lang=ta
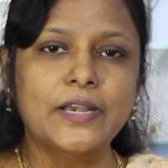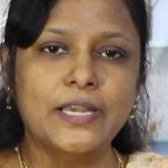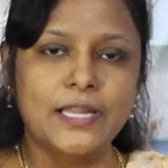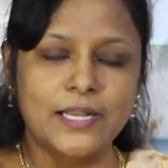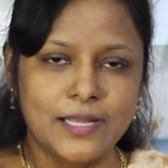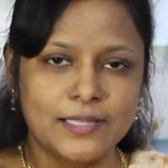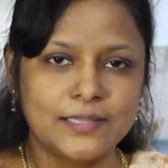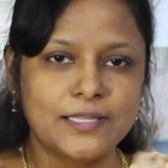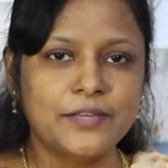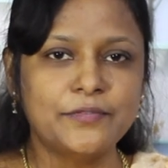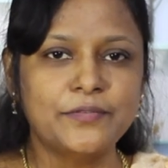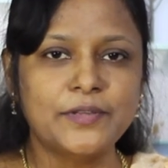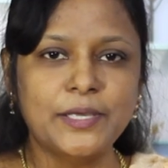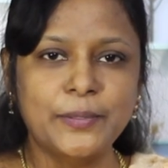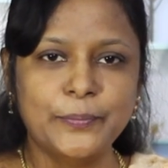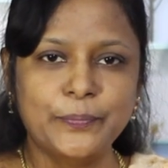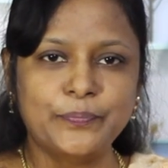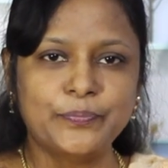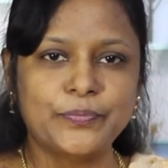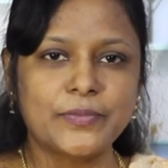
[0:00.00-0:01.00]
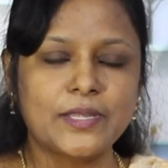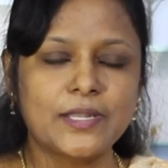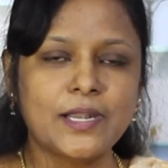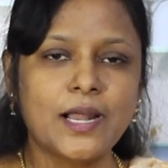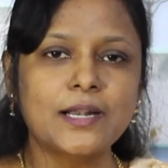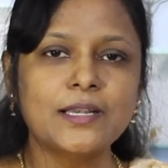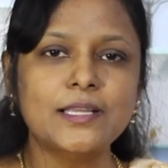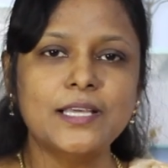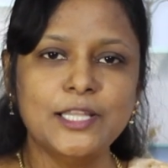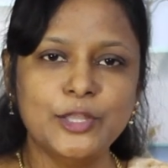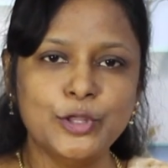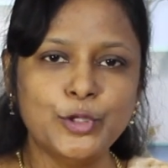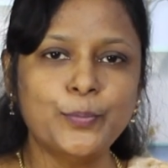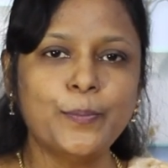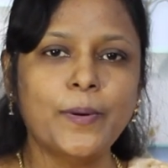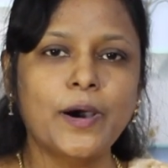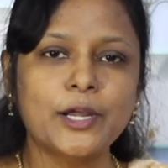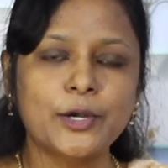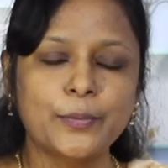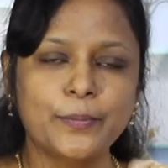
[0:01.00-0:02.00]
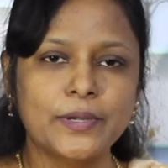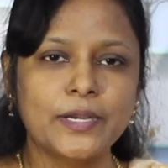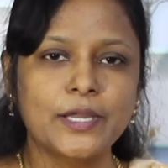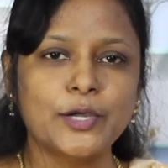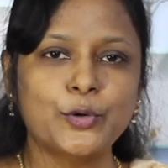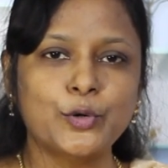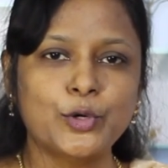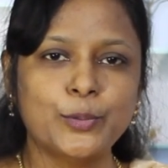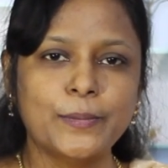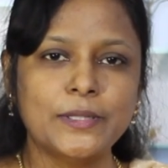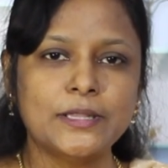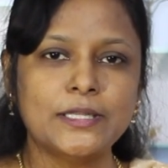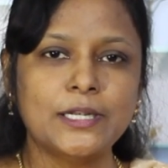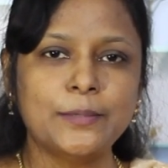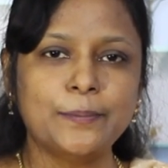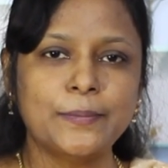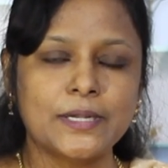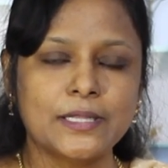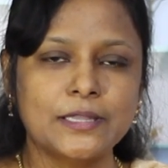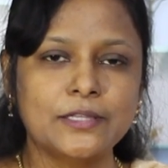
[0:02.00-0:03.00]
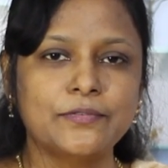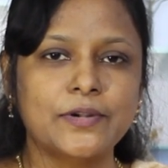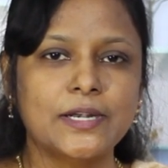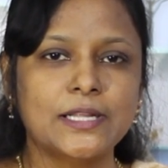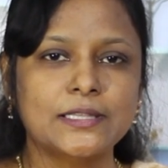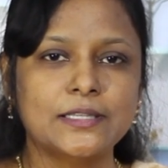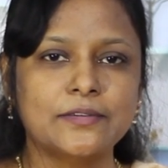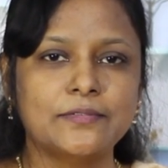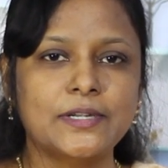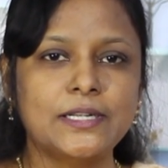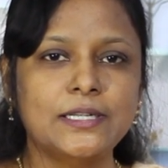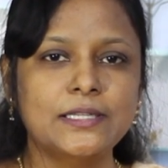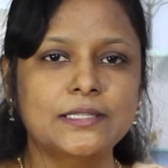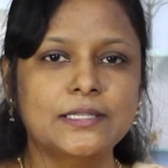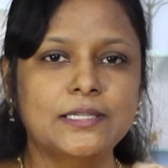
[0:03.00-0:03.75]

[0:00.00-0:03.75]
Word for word: மெனிலா தேவி நான் இந்து பாரம்பரிய குடும்பத்தில் பிறந்து வளர்ந்தவள்